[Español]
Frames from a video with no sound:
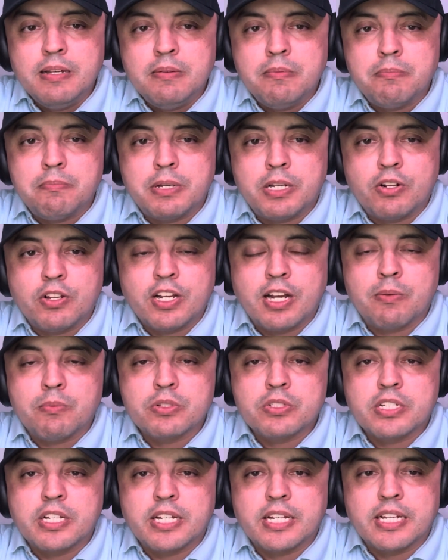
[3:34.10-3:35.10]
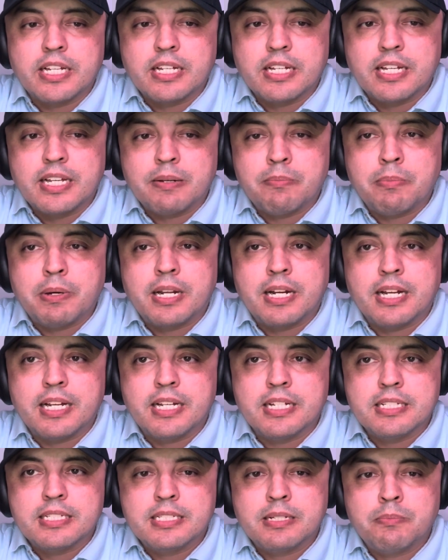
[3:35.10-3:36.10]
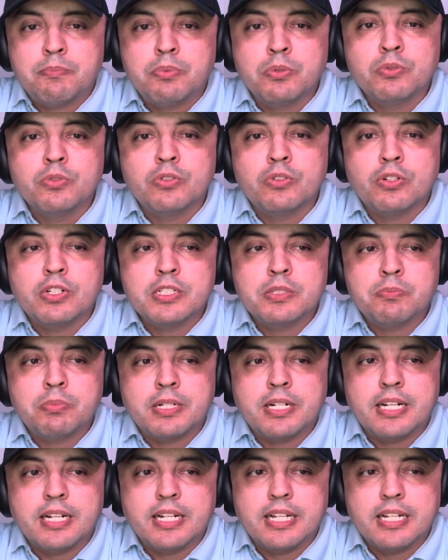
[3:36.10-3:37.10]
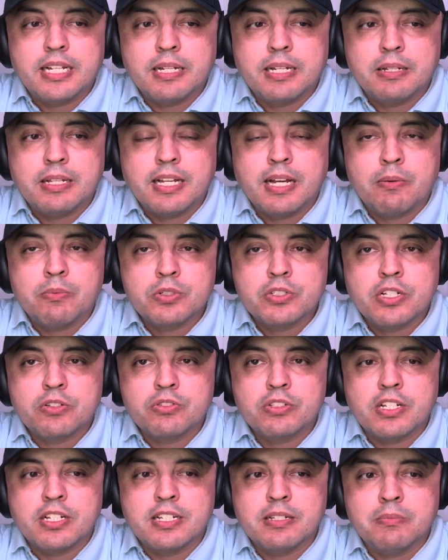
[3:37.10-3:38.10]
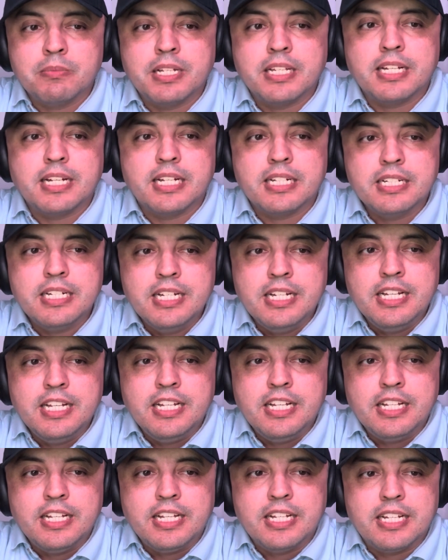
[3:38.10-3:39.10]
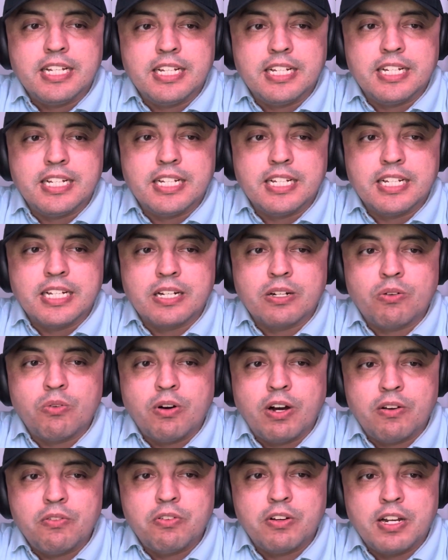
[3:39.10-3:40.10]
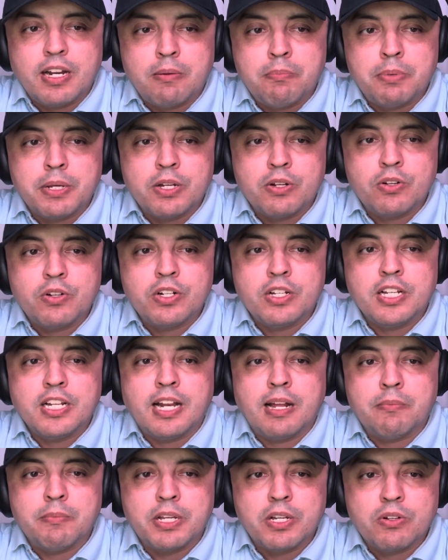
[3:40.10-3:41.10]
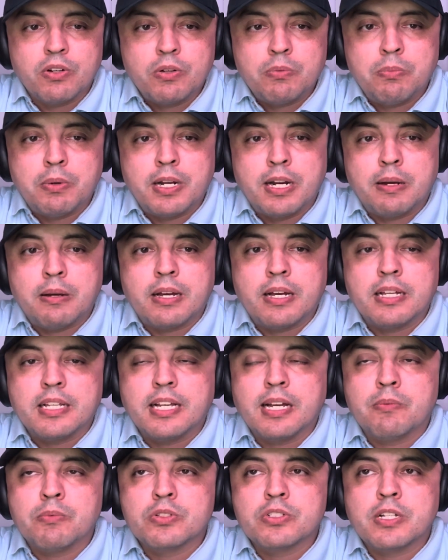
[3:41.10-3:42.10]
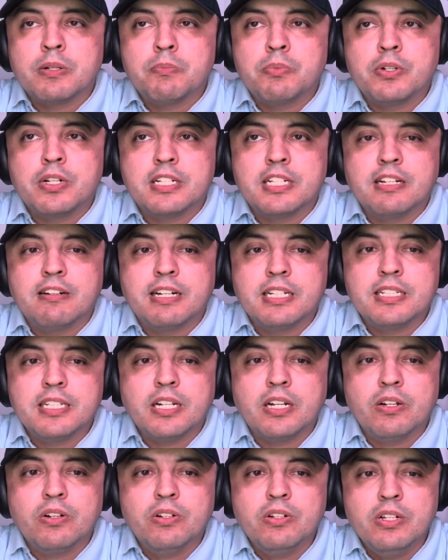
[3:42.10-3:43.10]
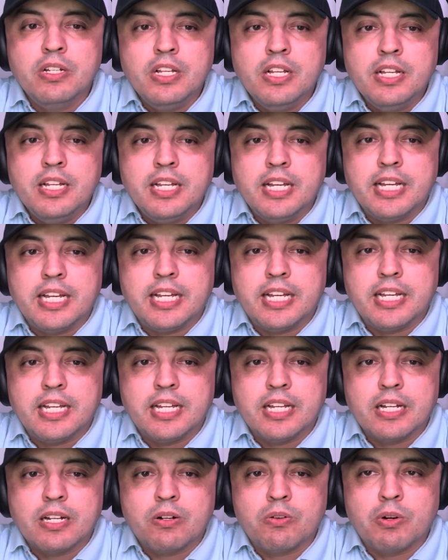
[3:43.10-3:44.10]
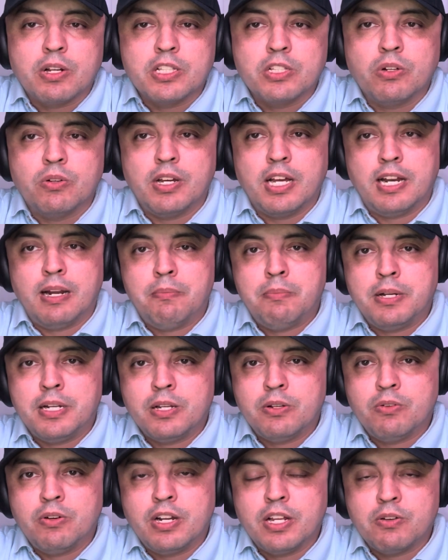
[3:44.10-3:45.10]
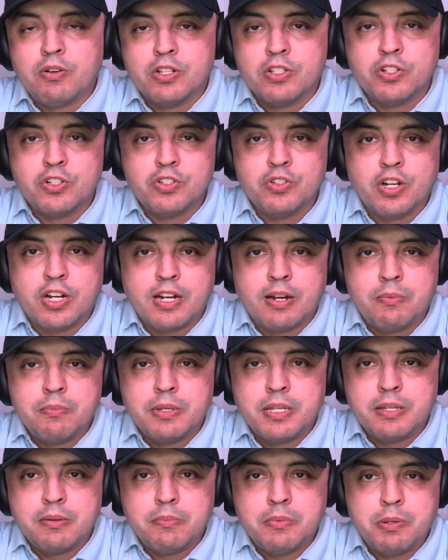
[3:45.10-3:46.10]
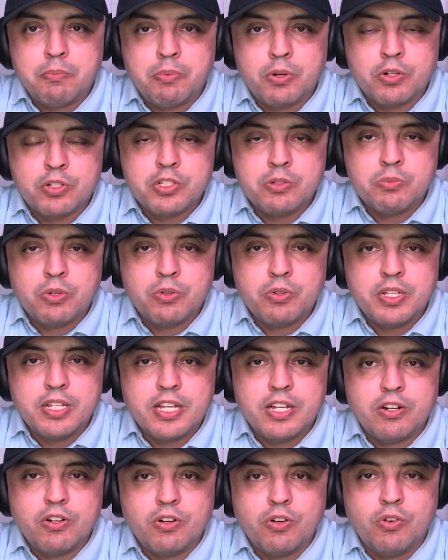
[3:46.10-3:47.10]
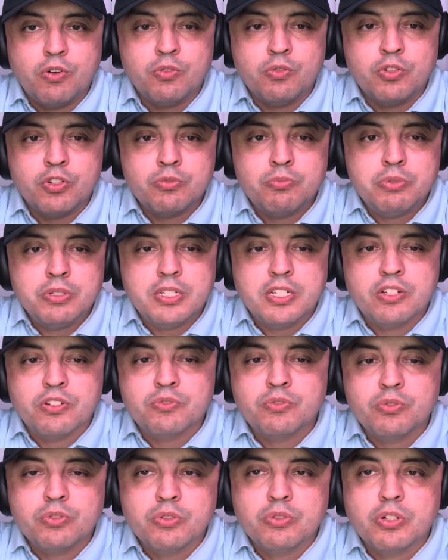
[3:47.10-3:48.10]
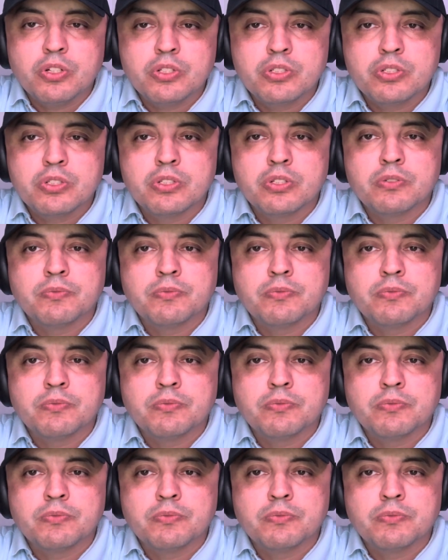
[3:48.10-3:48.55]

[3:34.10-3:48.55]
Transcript: pero digamos que, para este punto esperaré, digamos que ustedes me digan eh, cuál fue la peor y la mejor para, digamos que poder debatirlo eh, cuando vean la película y cuando yo haga mi, mi próximo video o unos videos futuros.